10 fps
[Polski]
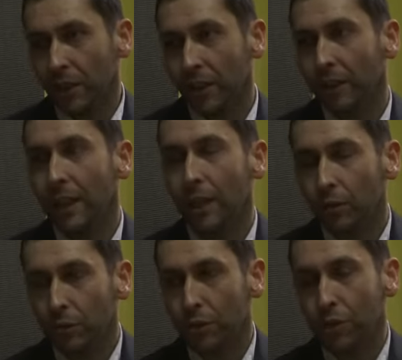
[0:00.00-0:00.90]
i na
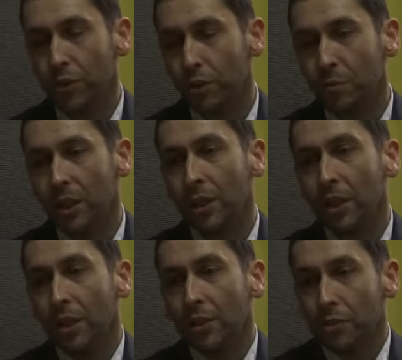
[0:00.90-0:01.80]
jaką liczyliśmy,
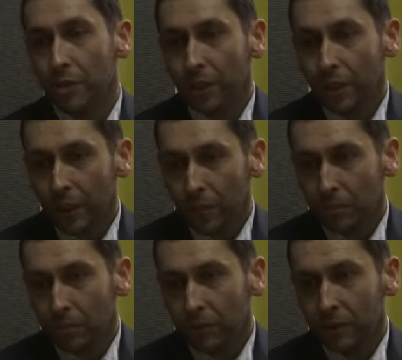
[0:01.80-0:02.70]
czyli tam